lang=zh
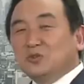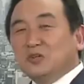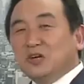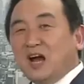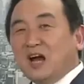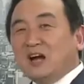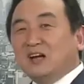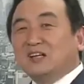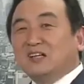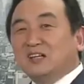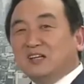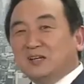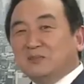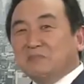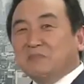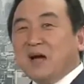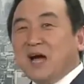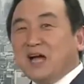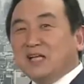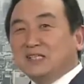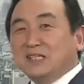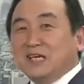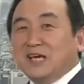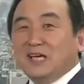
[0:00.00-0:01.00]
岁，二零零
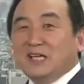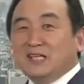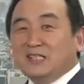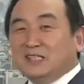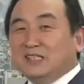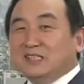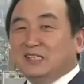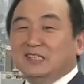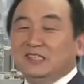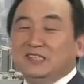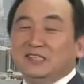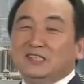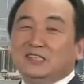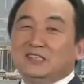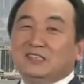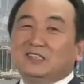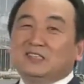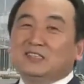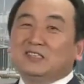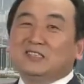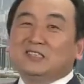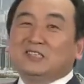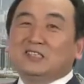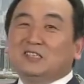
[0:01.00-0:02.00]
八年已
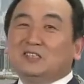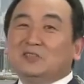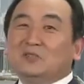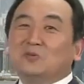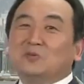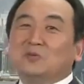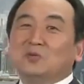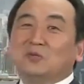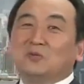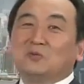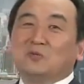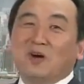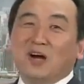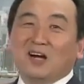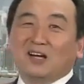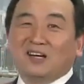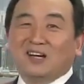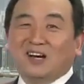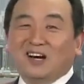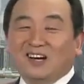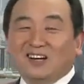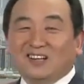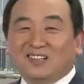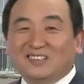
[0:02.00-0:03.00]
经是很辉煌
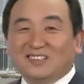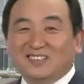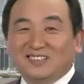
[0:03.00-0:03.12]
了。